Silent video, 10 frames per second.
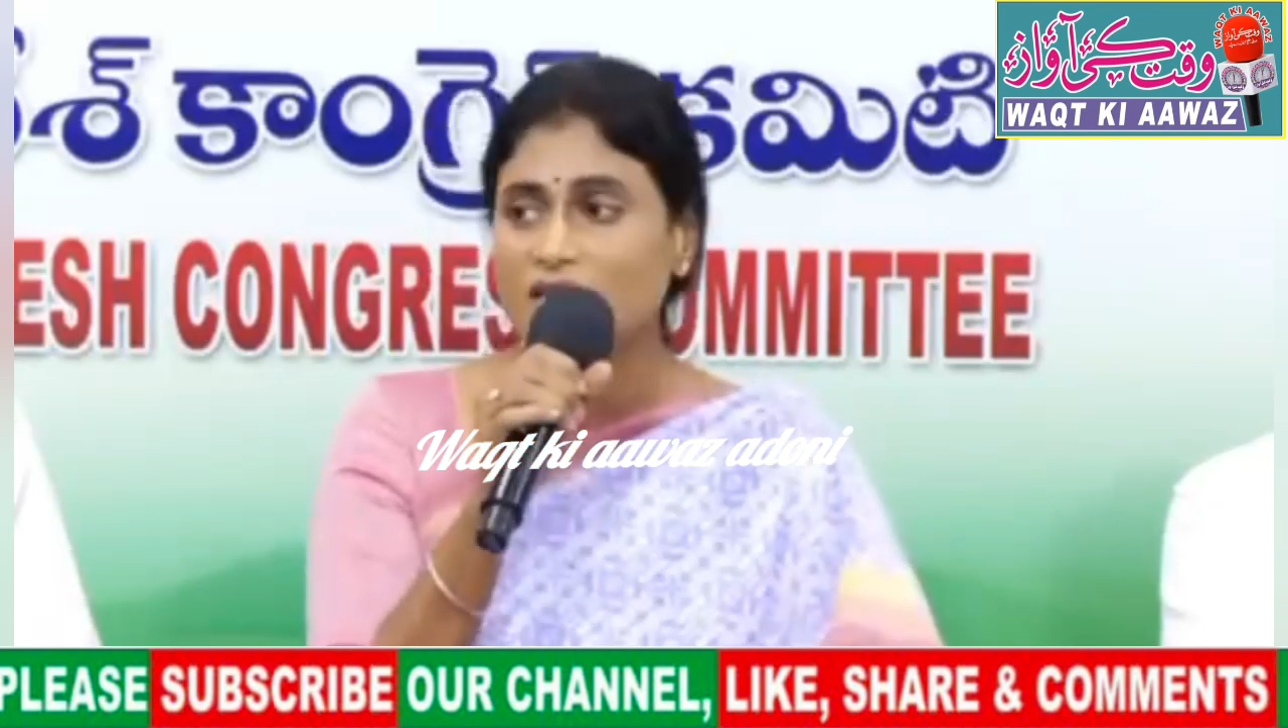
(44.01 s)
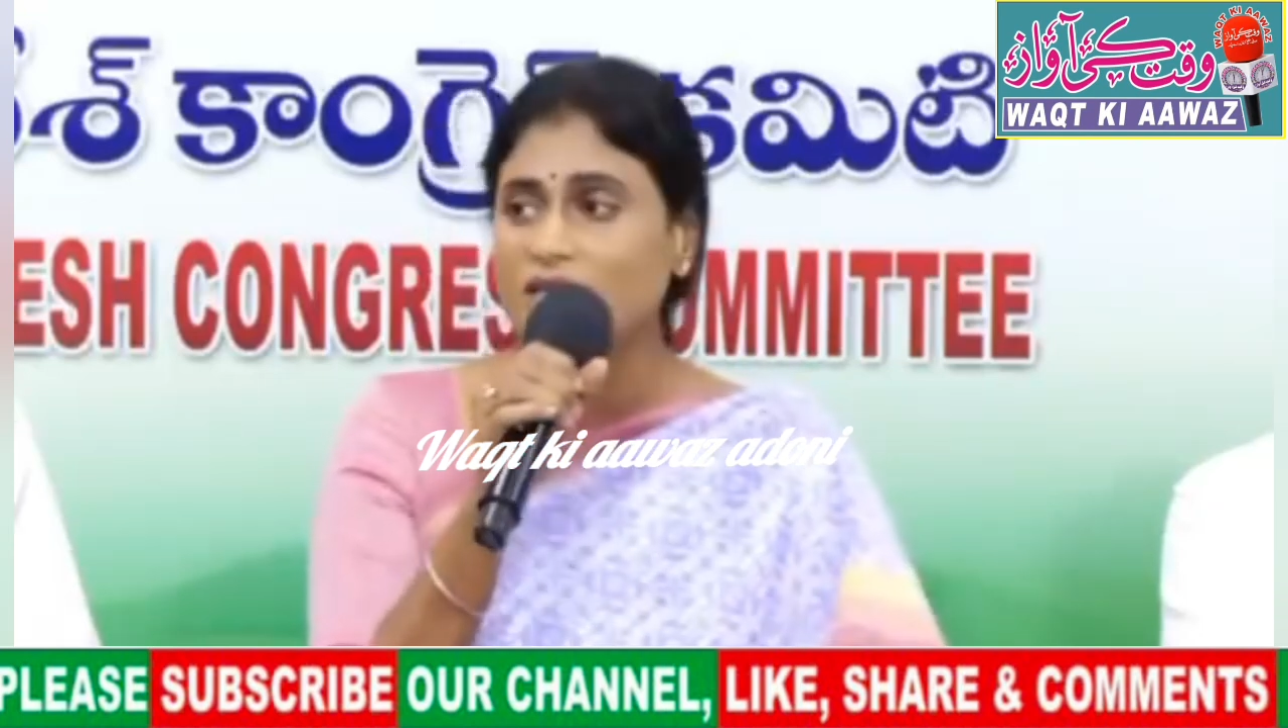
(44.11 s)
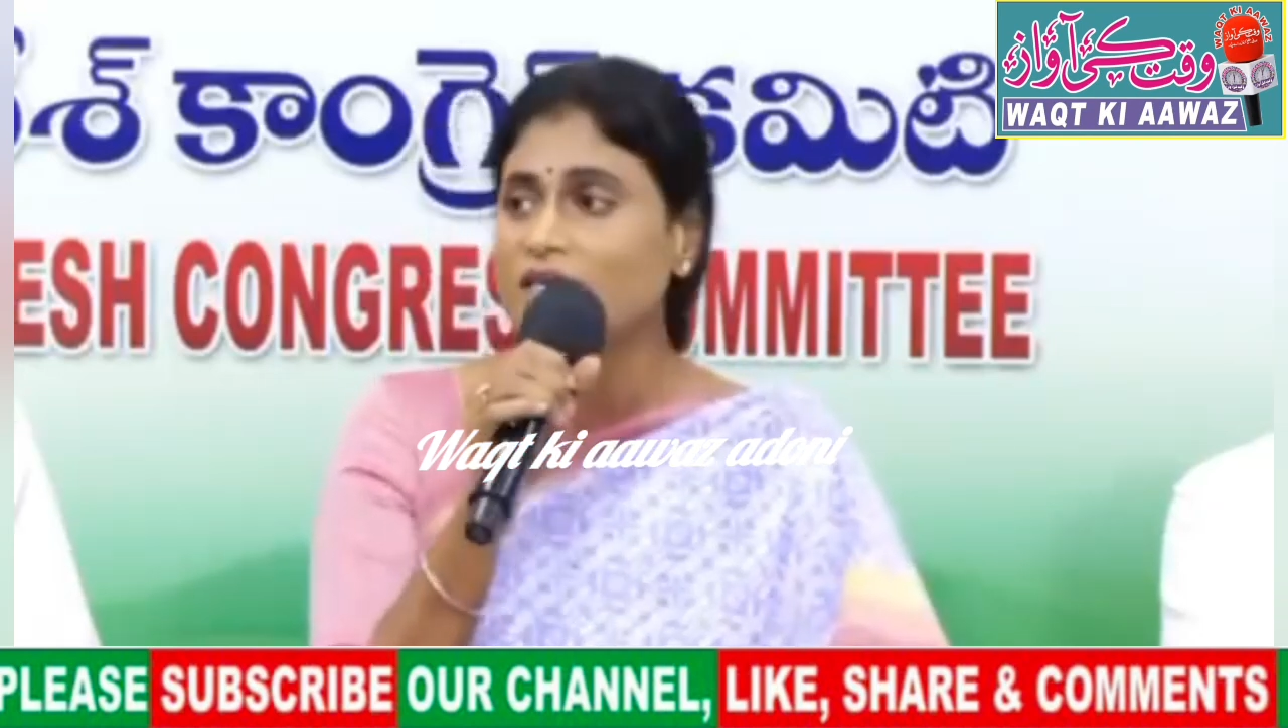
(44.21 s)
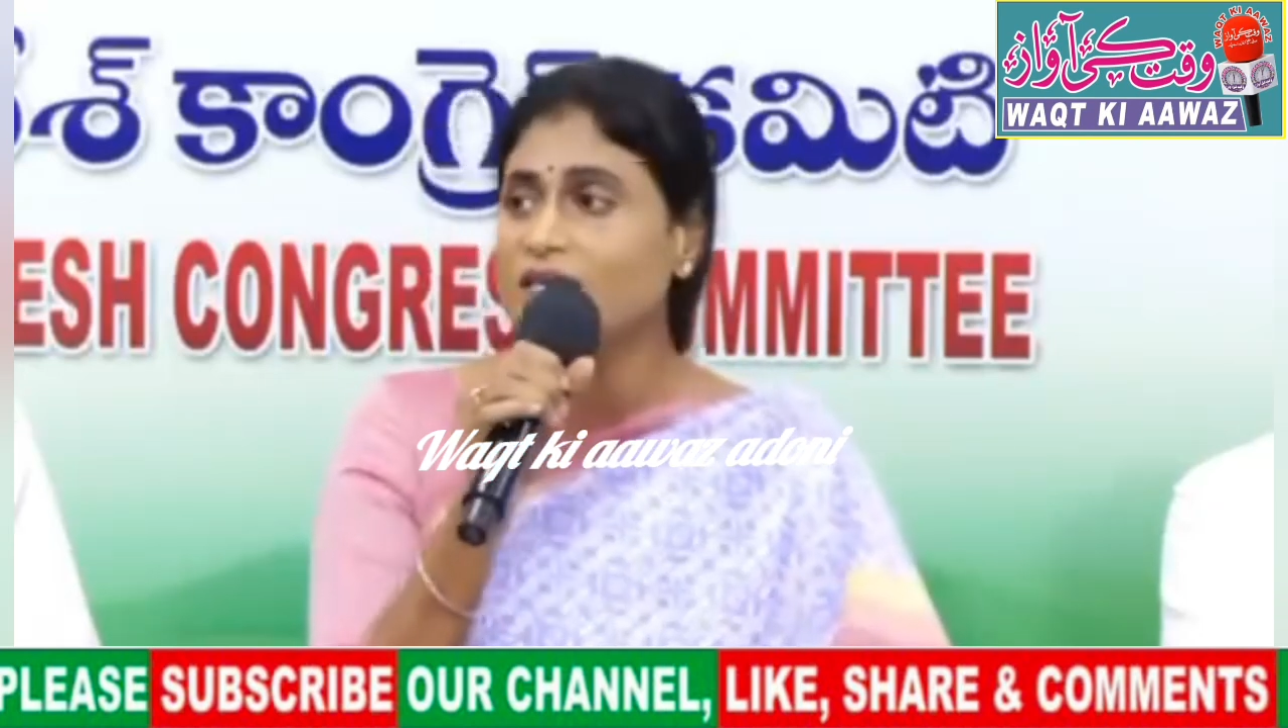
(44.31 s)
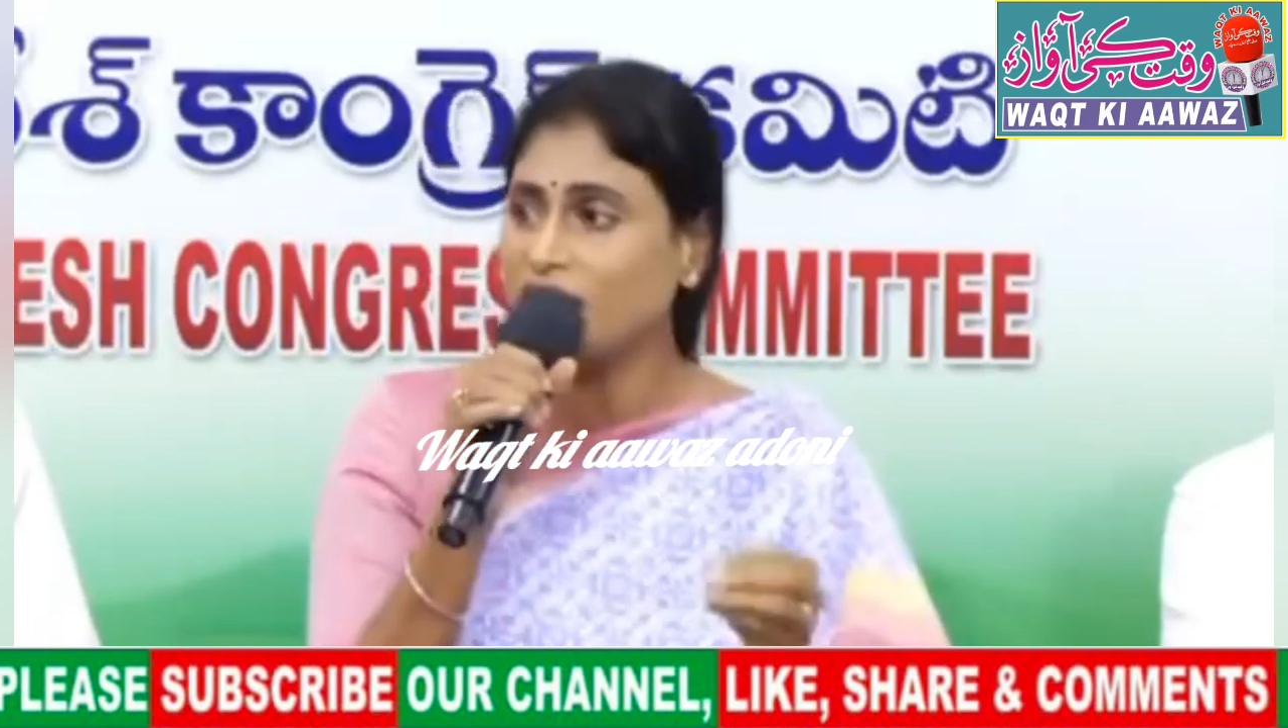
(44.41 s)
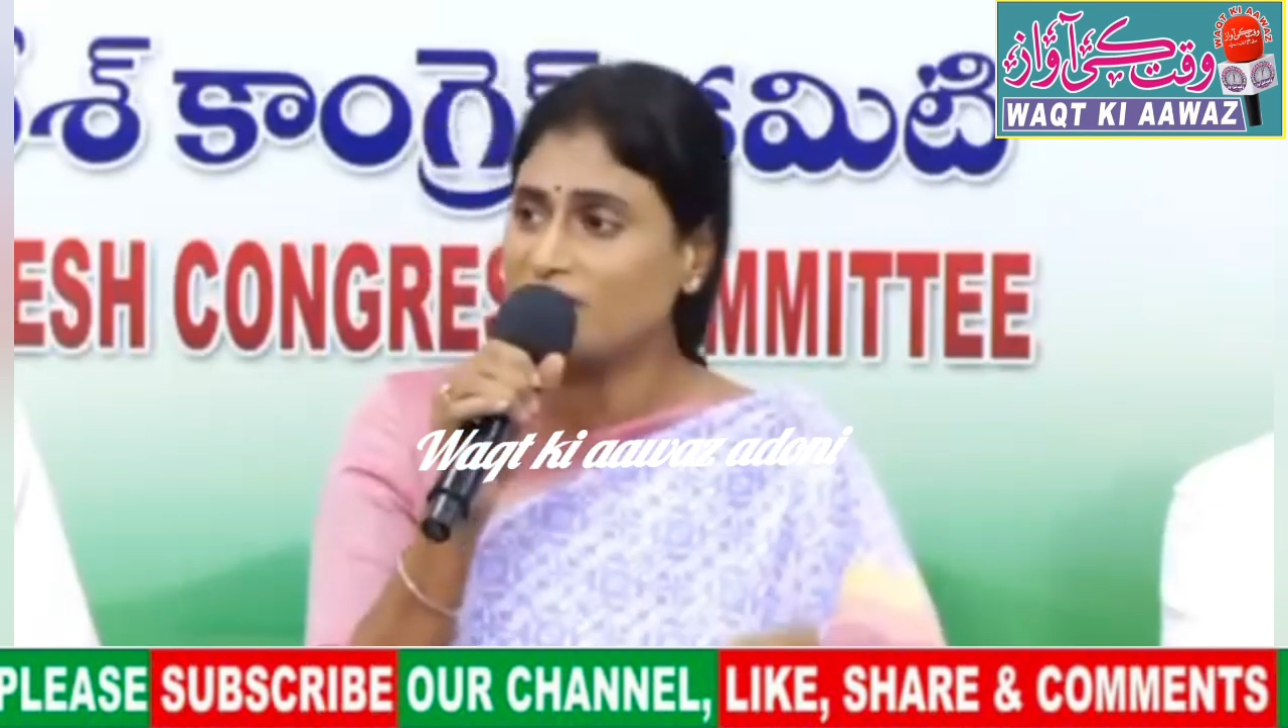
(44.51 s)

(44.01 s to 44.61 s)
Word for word: జయంతి